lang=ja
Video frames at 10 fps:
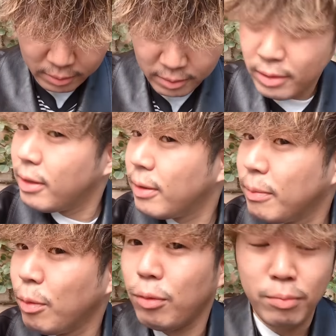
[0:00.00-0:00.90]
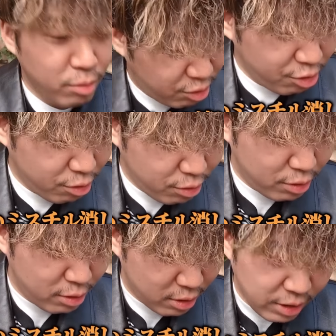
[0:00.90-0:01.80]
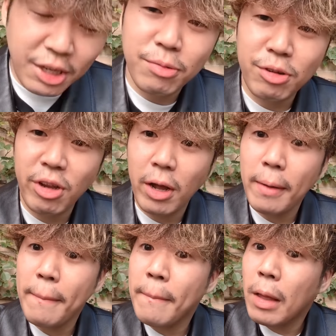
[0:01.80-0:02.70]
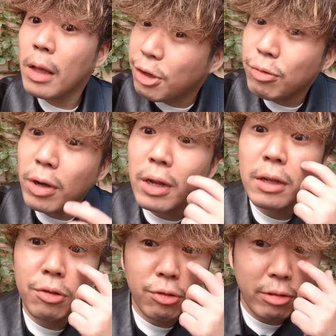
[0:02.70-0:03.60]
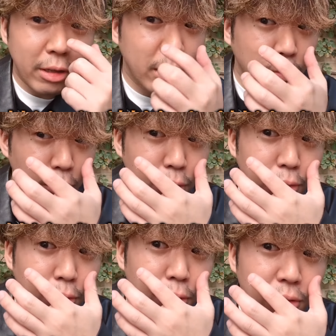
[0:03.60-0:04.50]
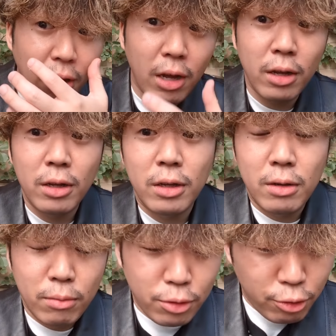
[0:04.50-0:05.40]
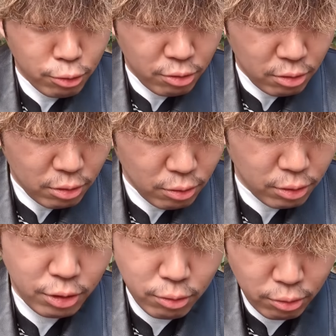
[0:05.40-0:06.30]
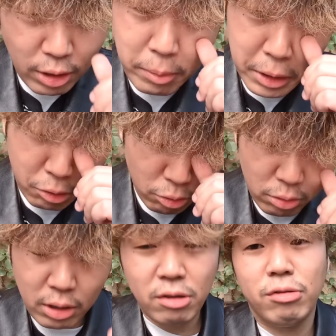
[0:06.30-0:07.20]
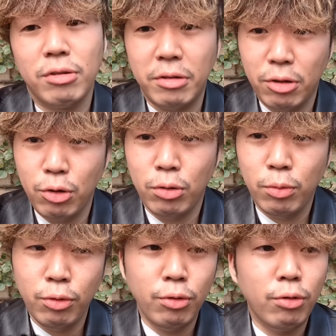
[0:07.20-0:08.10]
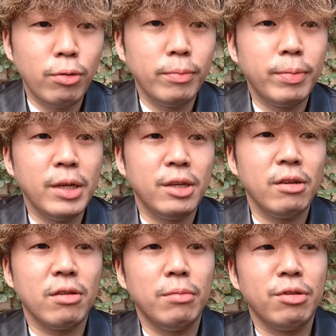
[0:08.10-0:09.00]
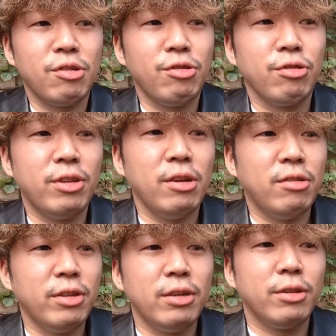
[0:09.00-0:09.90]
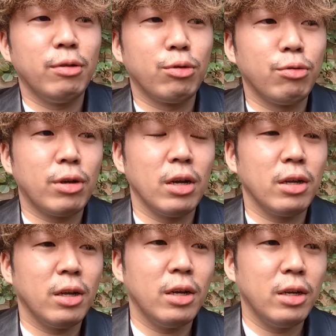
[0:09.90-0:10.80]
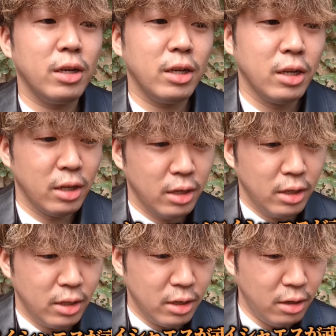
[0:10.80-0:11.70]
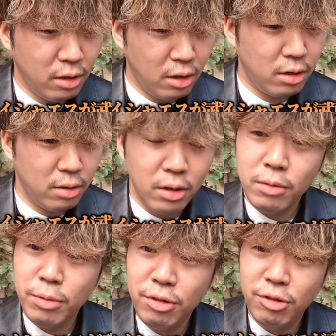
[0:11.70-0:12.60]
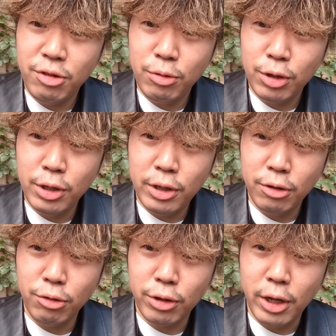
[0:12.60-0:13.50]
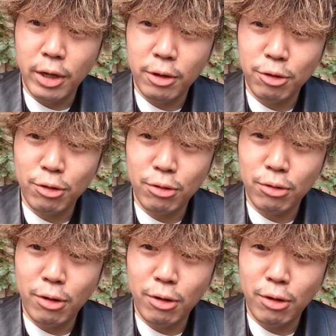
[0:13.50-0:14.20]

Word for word: いもうミスチル消しました大丈夫かなちょっとさっきもさもう今日ずっと今日っていうか、まあ、昨日からそうなんですけどもうペーシェンスが武蔵野ステークスに出るってことを考えながらミスチルを聞いてるとねちょっと